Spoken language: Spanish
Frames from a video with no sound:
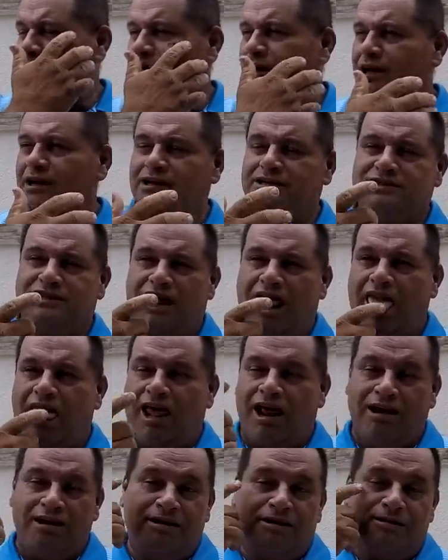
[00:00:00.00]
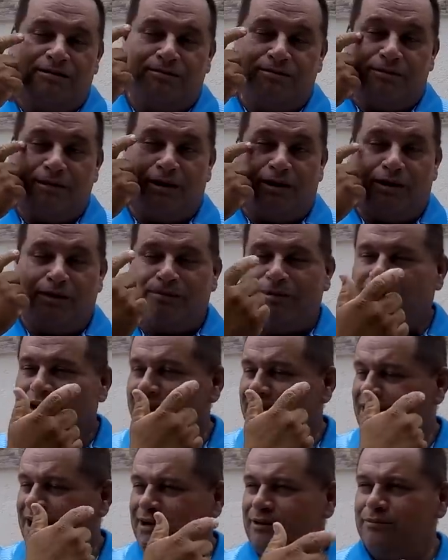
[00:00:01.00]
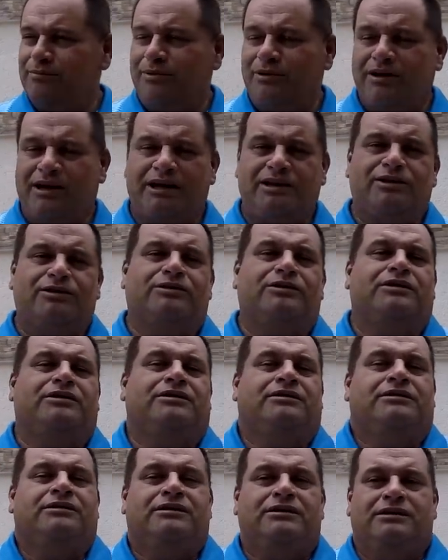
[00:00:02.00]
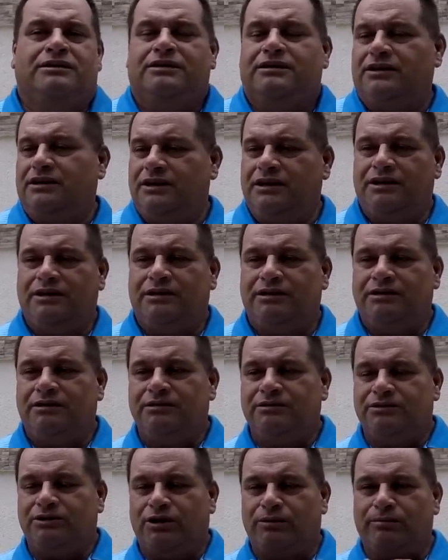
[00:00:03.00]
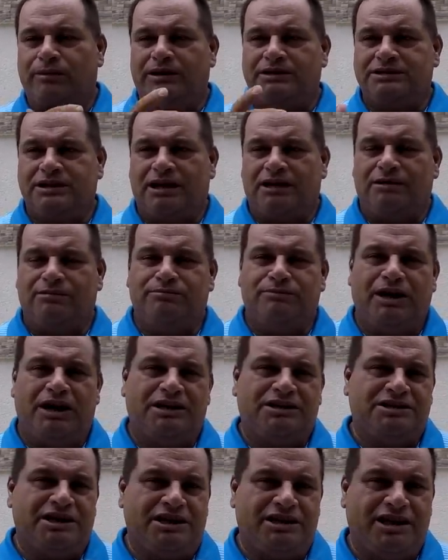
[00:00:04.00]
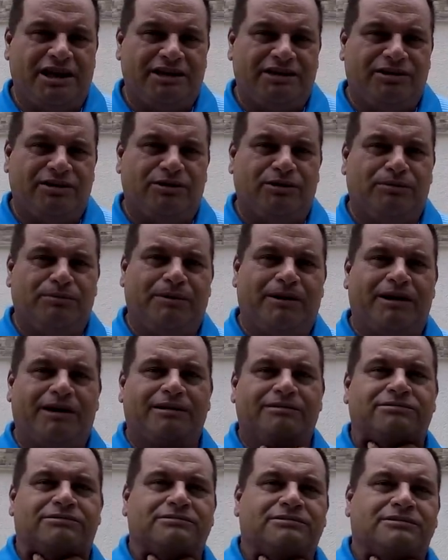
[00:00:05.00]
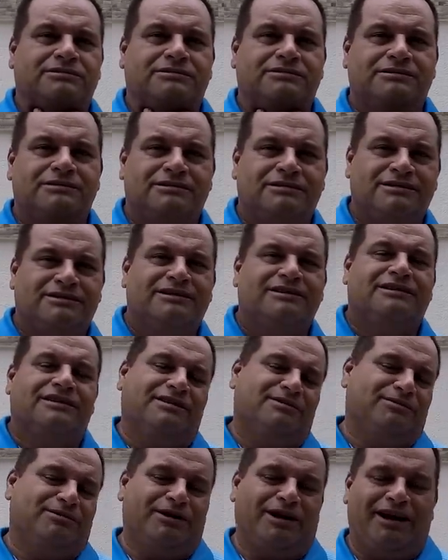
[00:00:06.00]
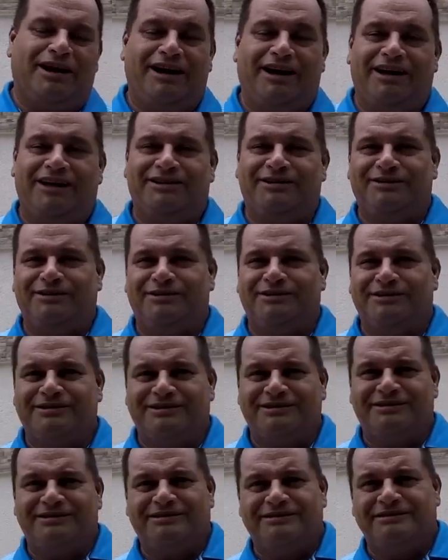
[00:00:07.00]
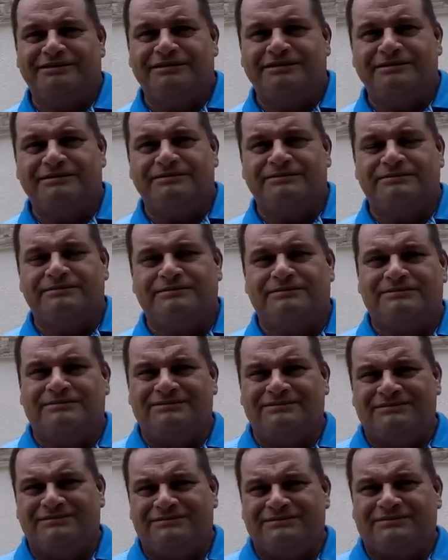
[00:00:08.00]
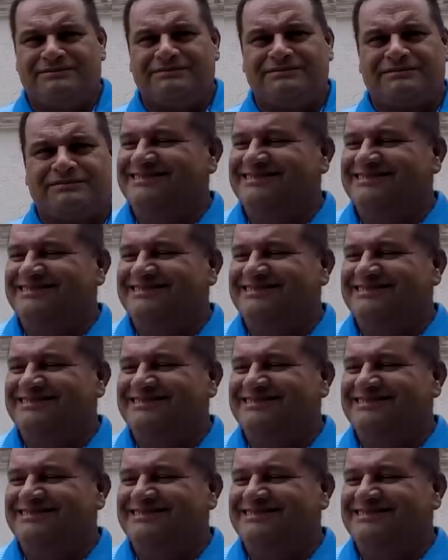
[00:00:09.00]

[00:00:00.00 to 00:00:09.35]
voy a echar, me voy a maquillar un poquito y, no, no, no mielcita y todo para... Para la garganta. No, no hay necesidad de maquillarse, men.